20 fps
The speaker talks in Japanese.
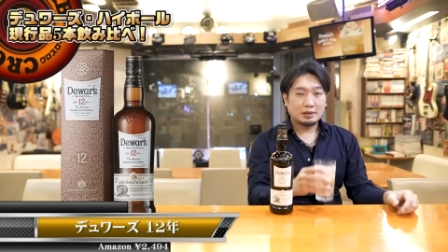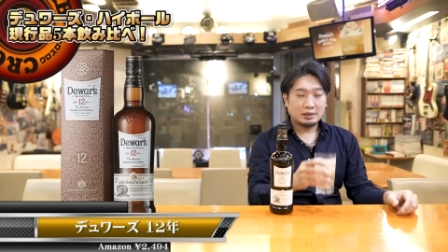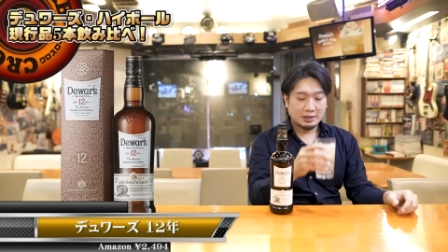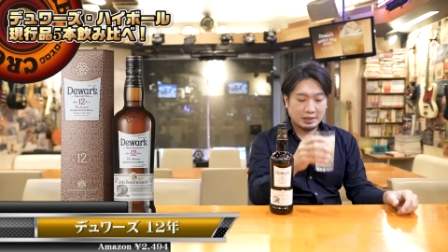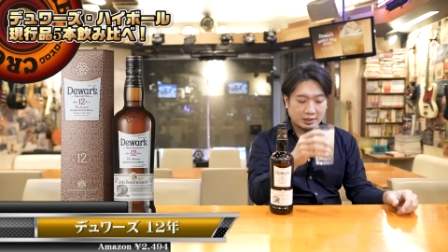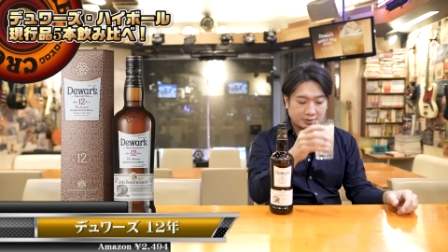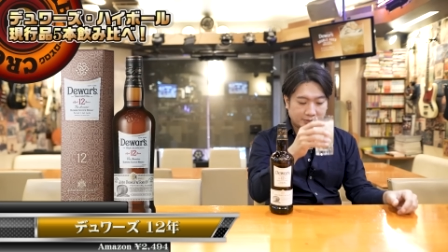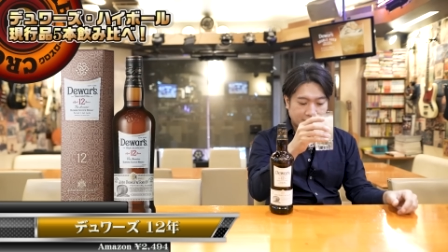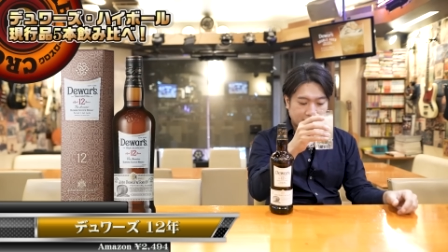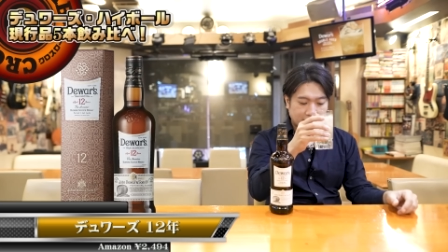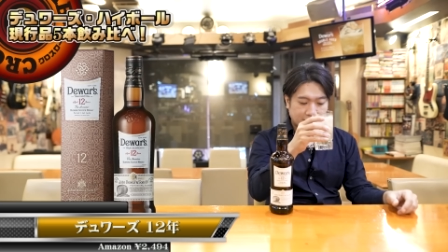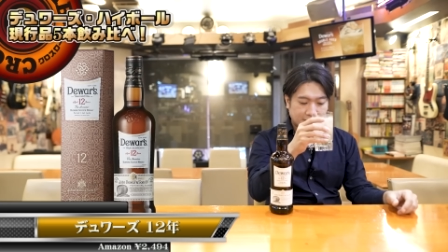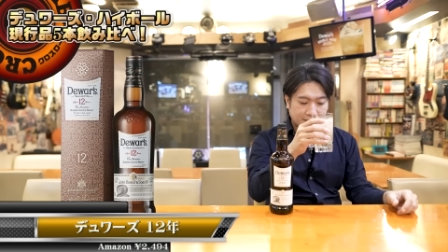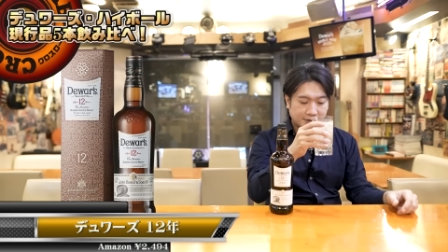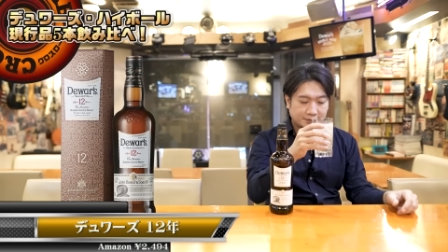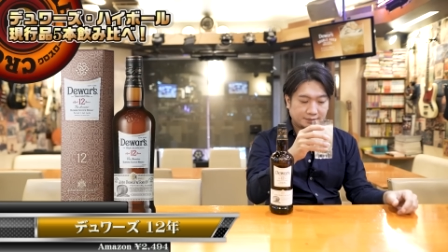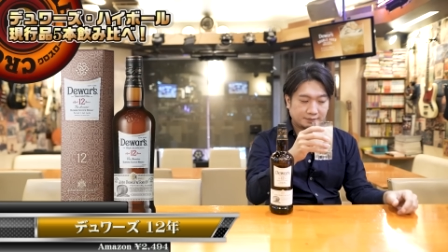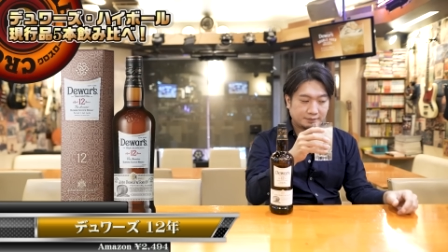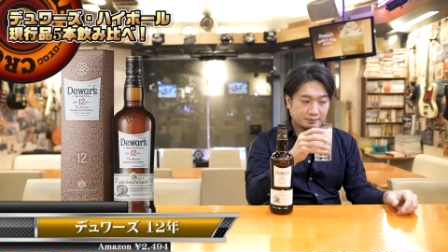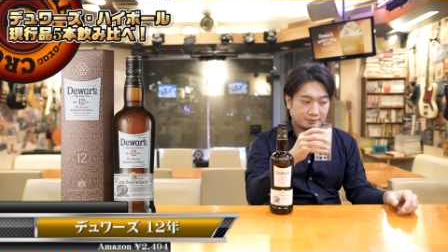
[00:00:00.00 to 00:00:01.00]
ただきま
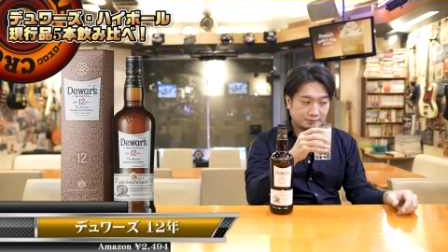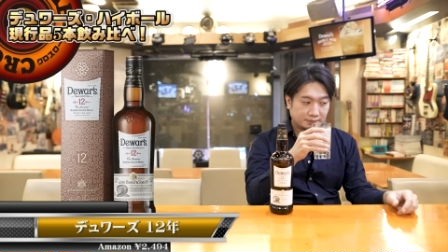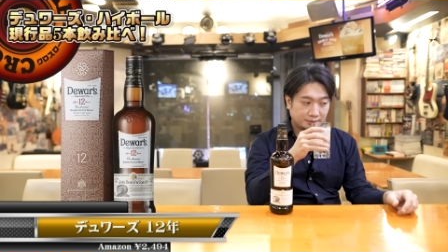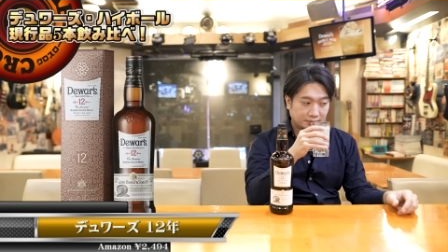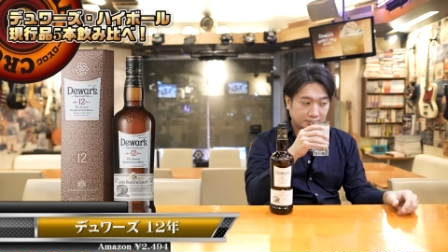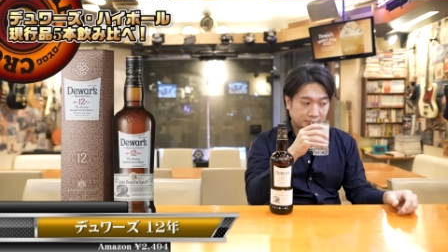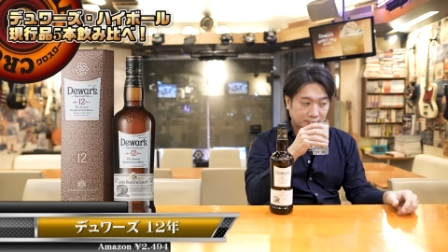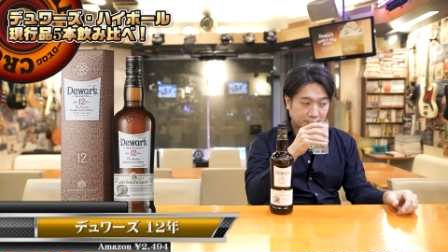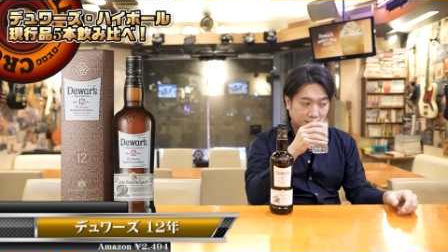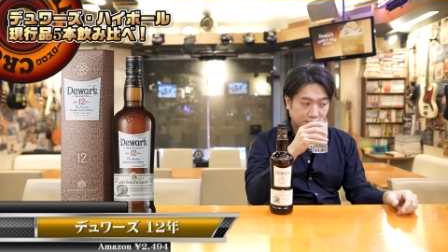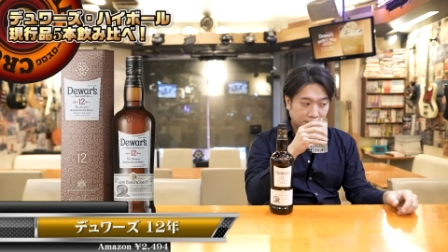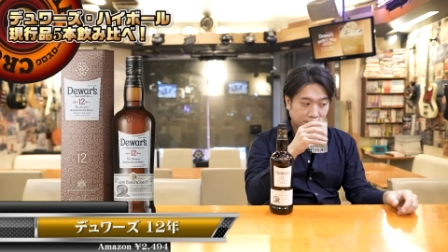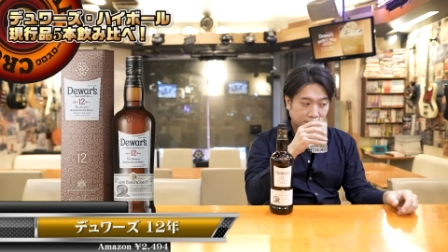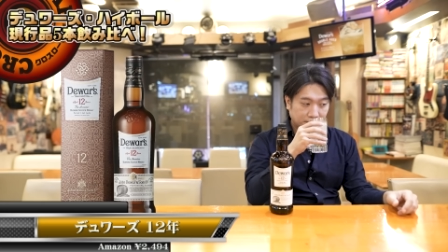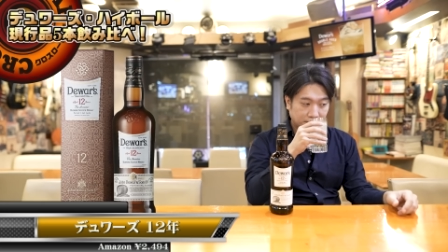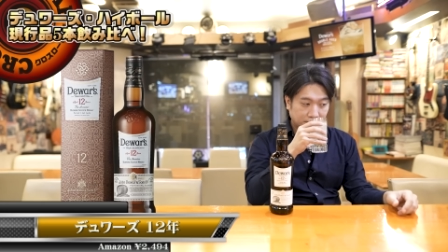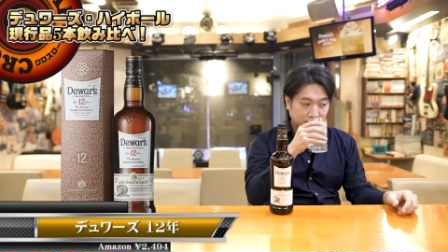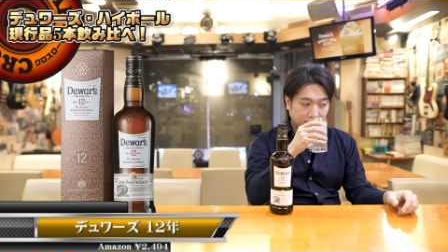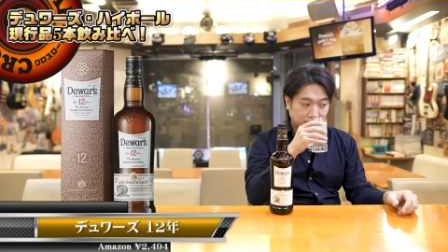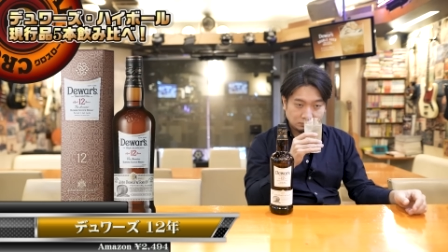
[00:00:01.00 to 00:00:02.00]
す。
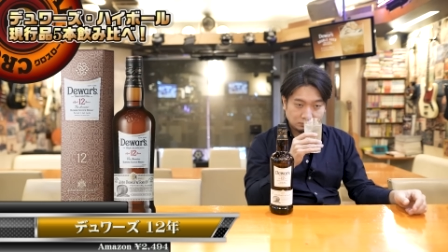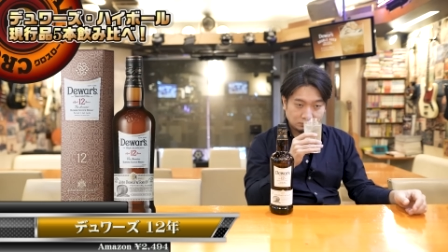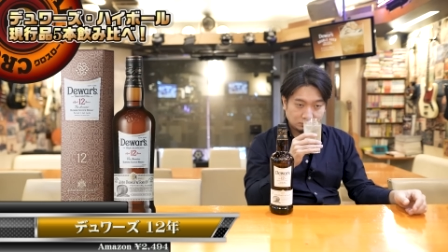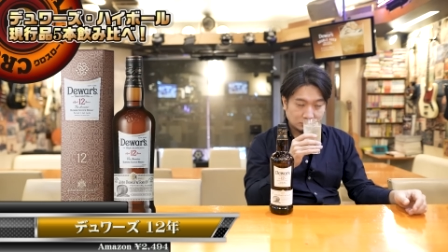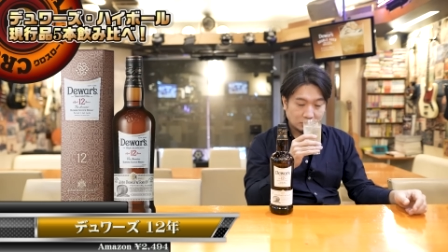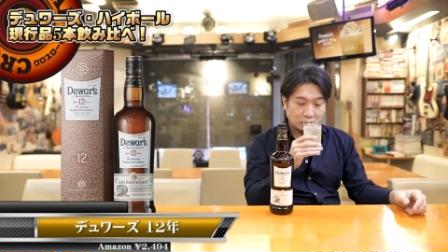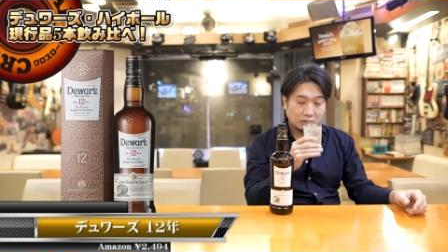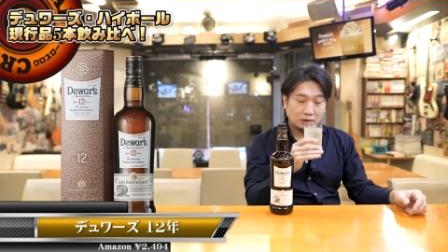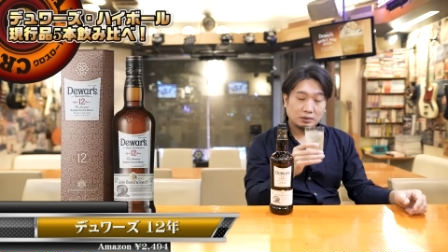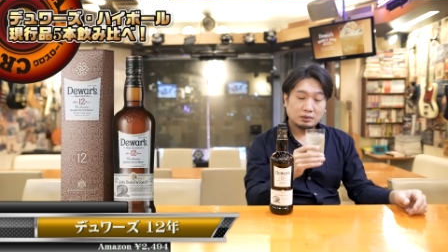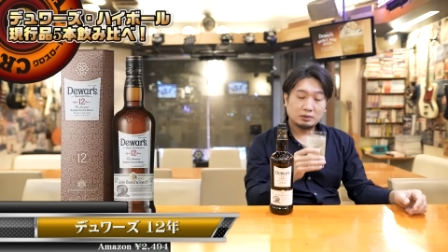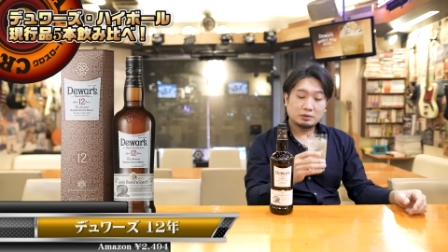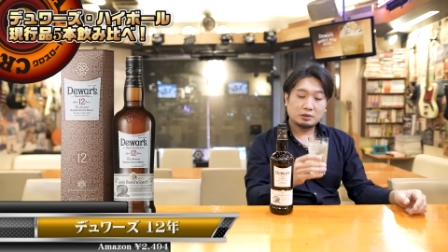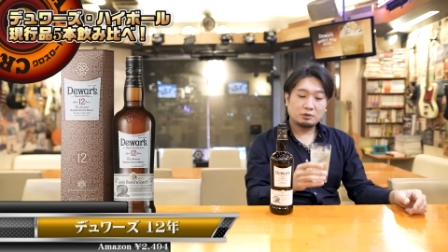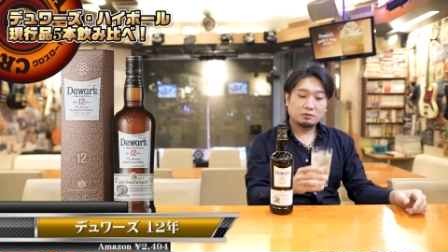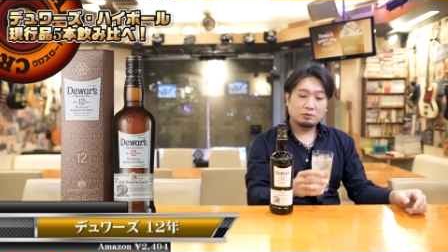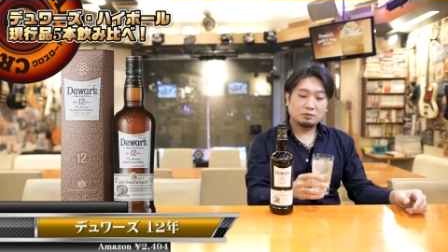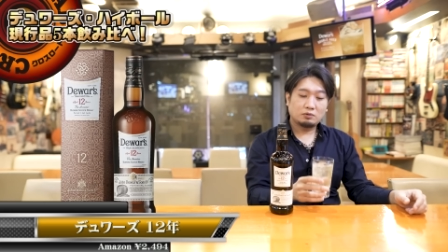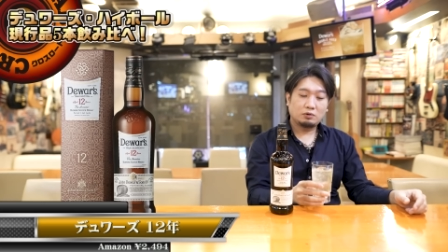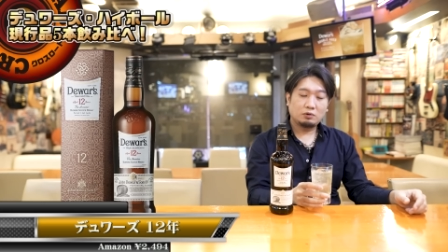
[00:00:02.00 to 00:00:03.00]
結
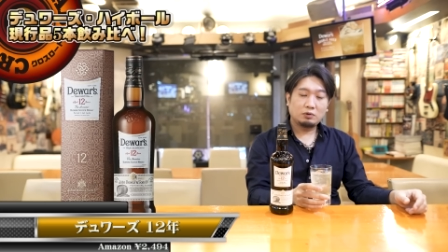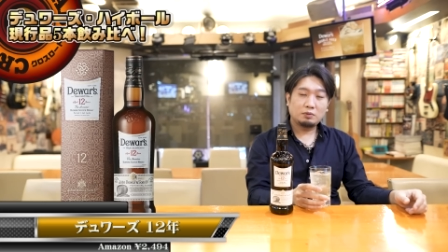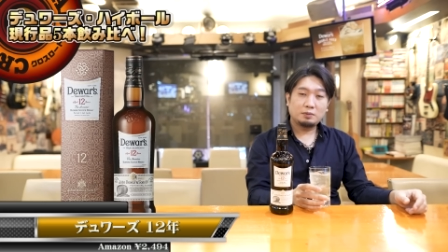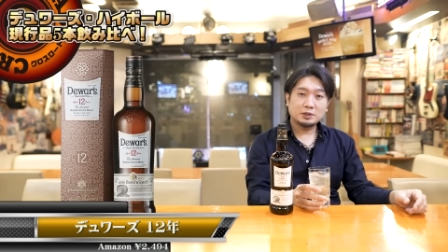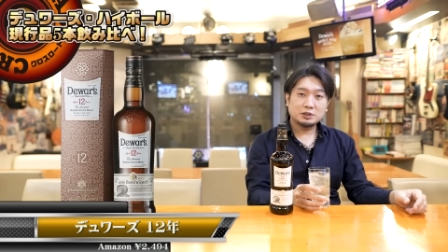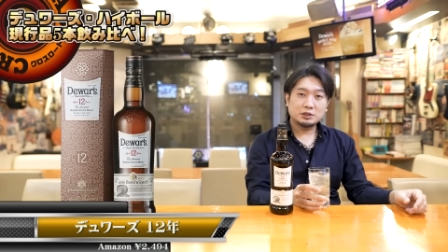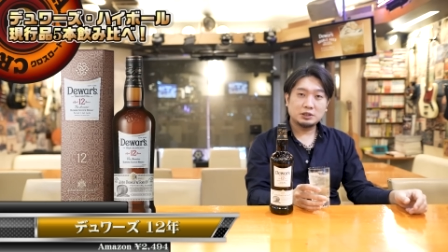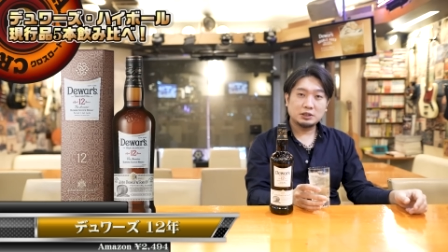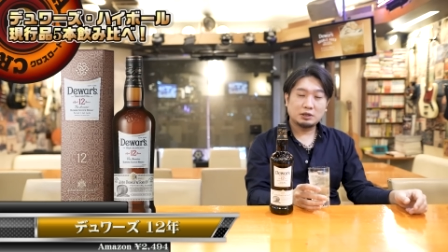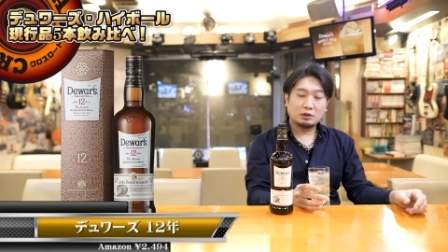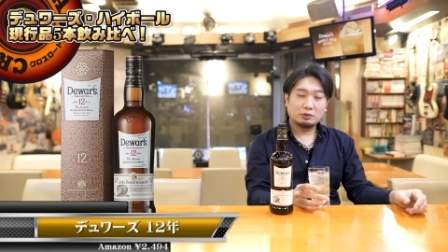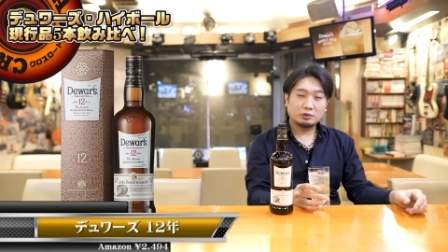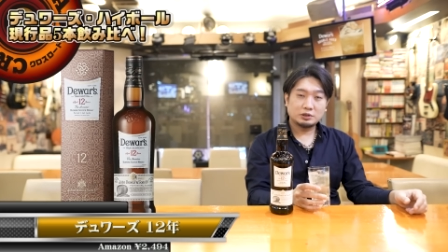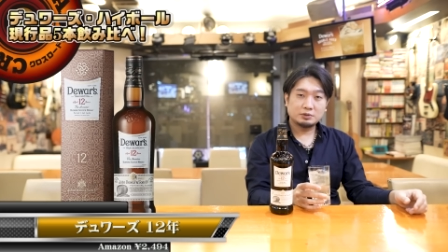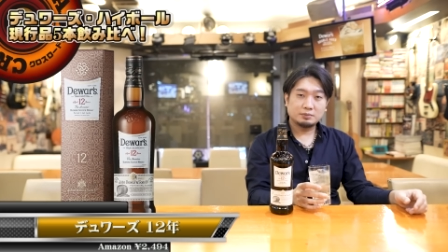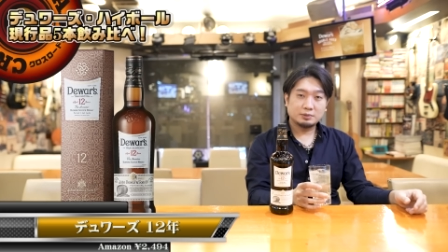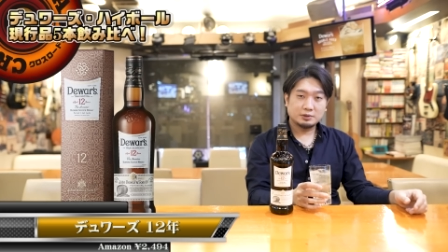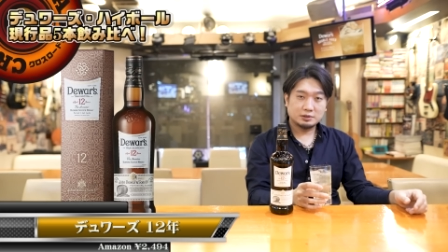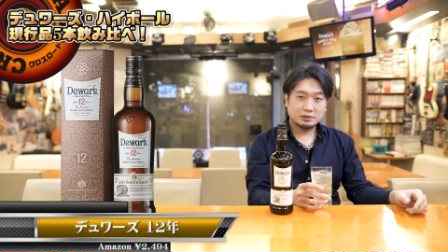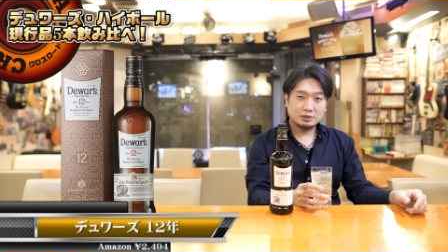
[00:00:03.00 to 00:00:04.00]
構香ばしい香り
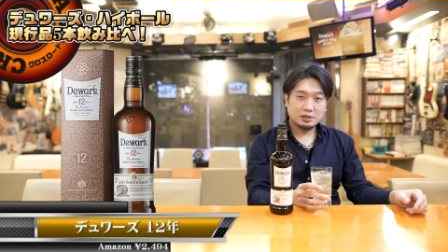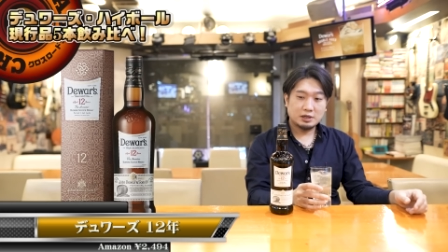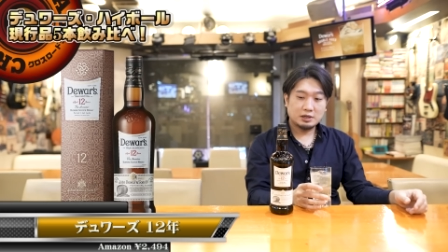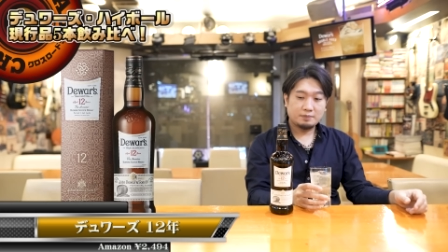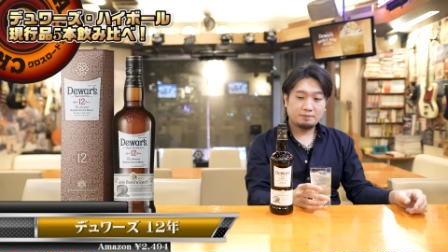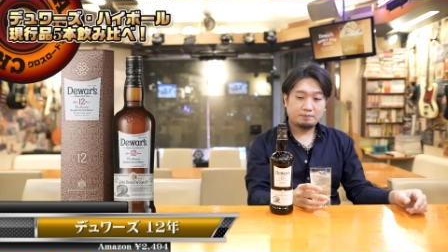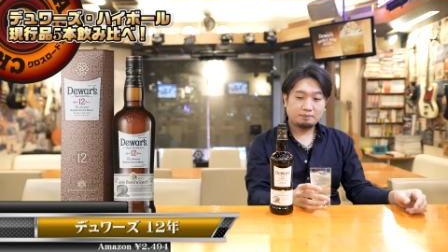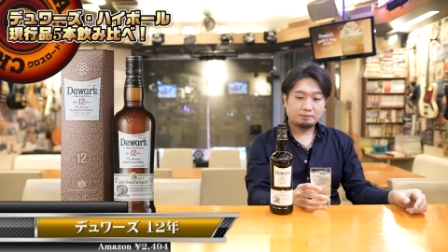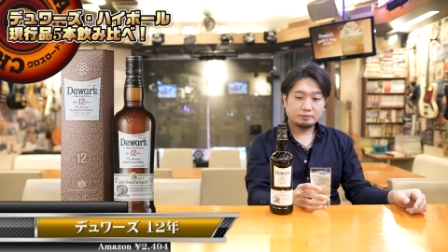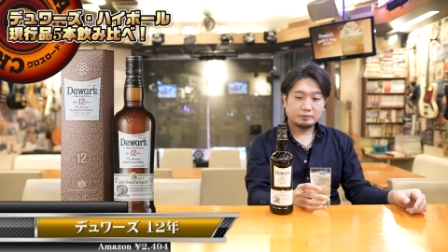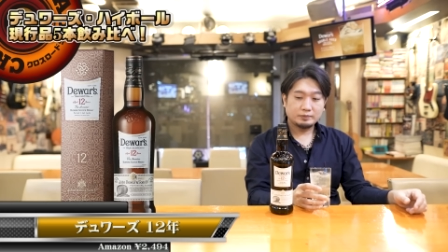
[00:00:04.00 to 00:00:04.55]
しますね。